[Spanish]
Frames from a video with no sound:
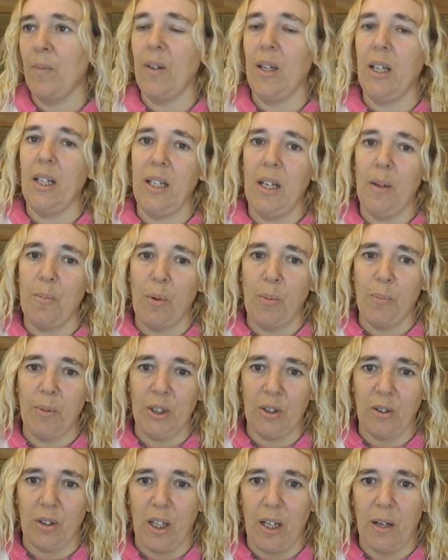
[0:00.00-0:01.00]
en el
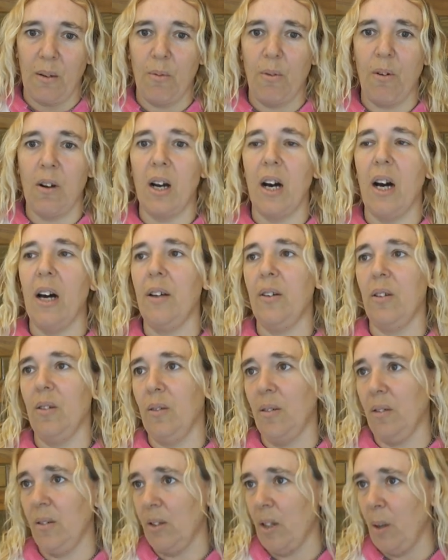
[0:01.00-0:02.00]
momento que la
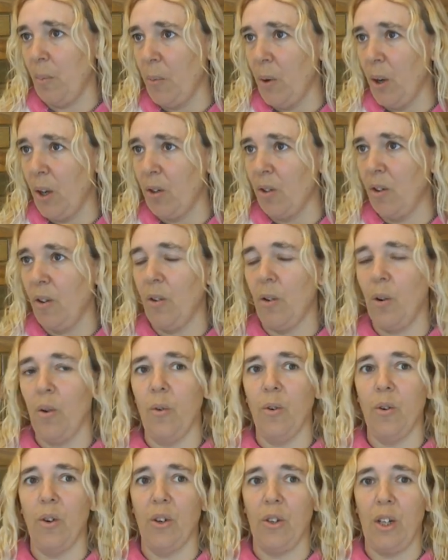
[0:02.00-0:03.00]
buscaron, después con, los,
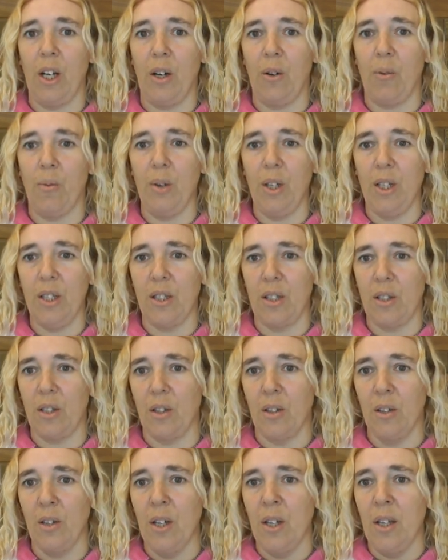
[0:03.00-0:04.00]
con el
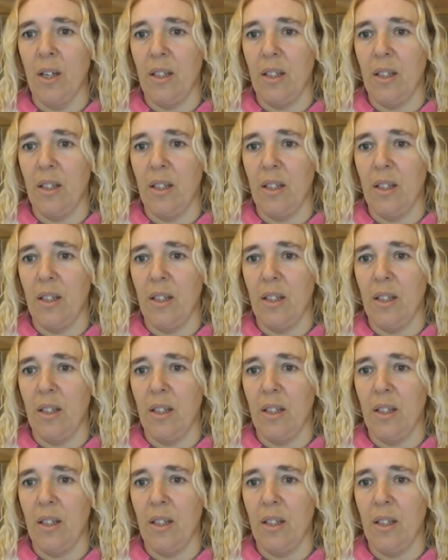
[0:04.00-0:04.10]
juicio,